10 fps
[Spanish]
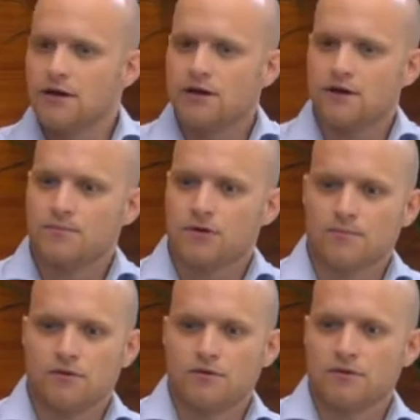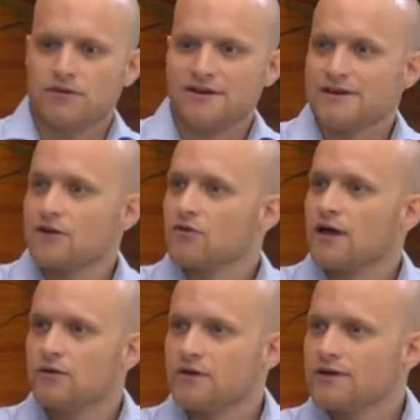Eh, por ejemplo,
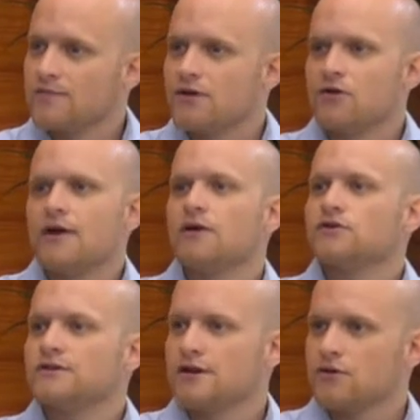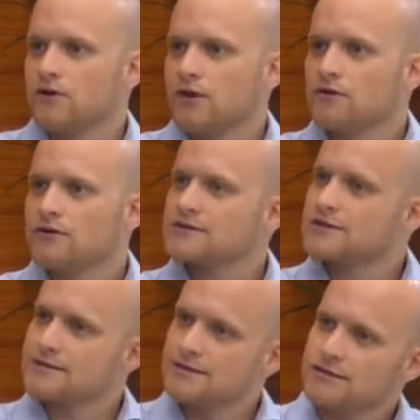desarrolladores, la mayoría de los desarrolladores que
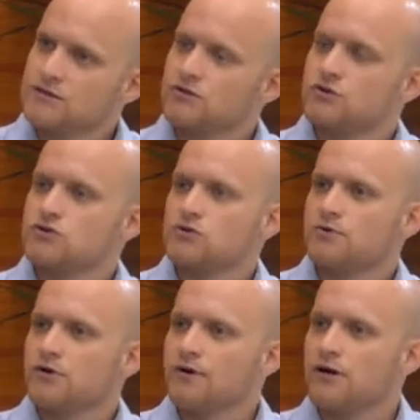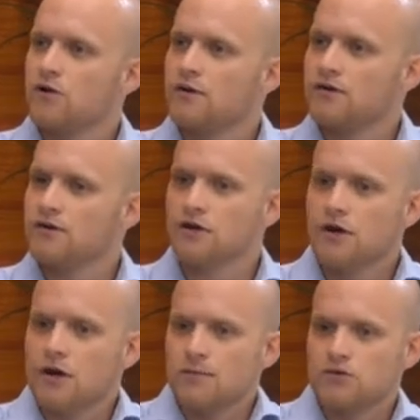están dentro de nuestro programa de incubación,
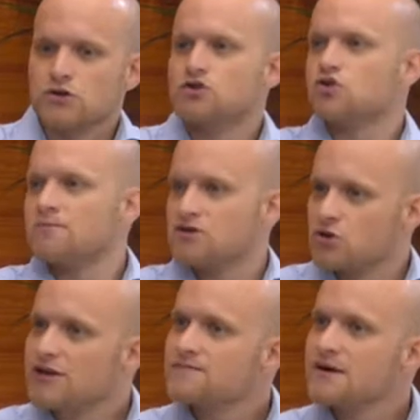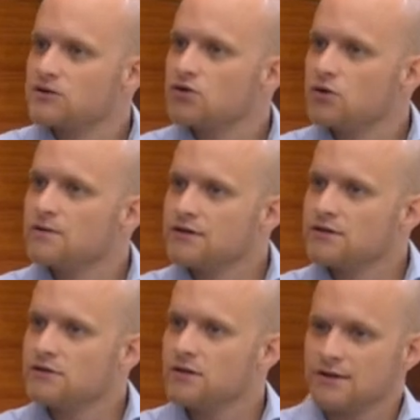pues son personas más jóvenes,
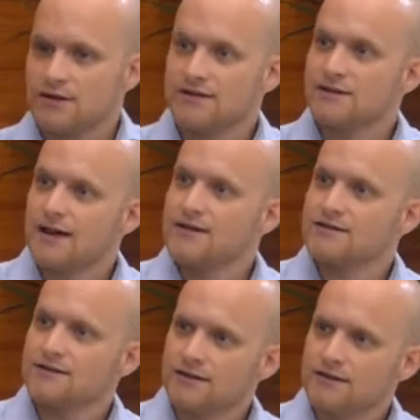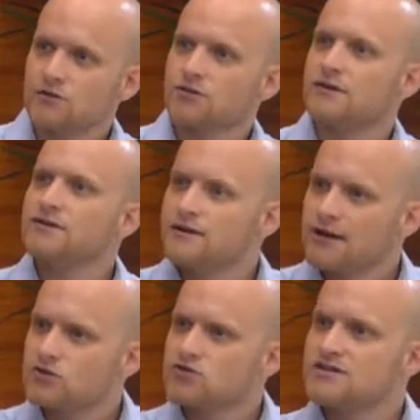que tienen ya ese talento, tienen ya
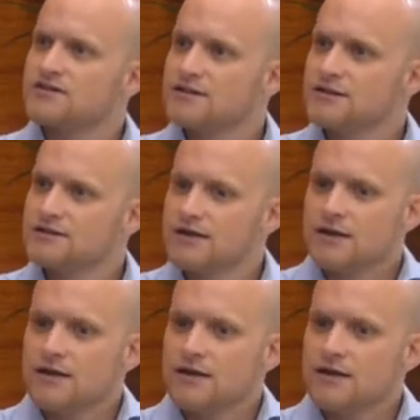esos skills